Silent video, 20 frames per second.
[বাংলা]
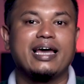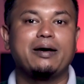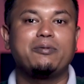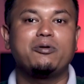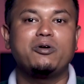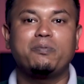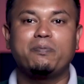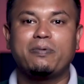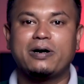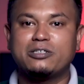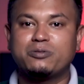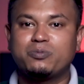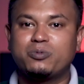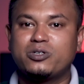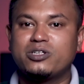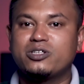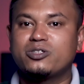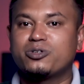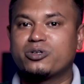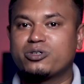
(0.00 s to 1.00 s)
এবং
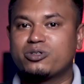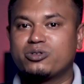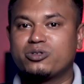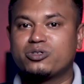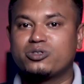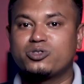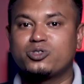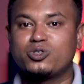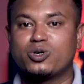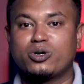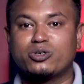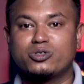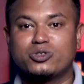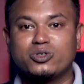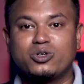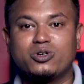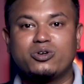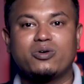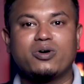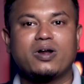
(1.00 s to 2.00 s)
পাসপোর্টের তথ্য
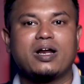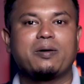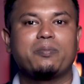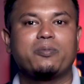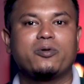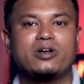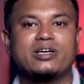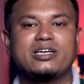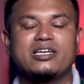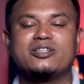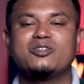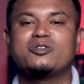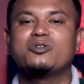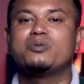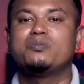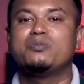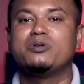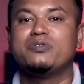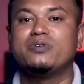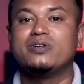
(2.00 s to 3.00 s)
সংশোধন করার পরে কিন্তু
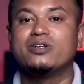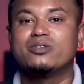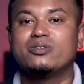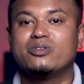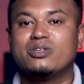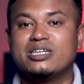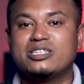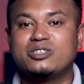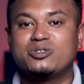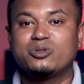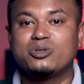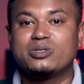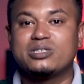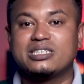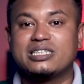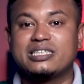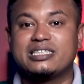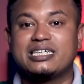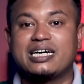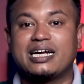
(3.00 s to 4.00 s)
বিভিন্ন দেশ
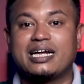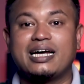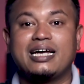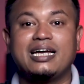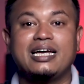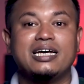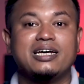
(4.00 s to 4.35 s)
রয়েছে যারা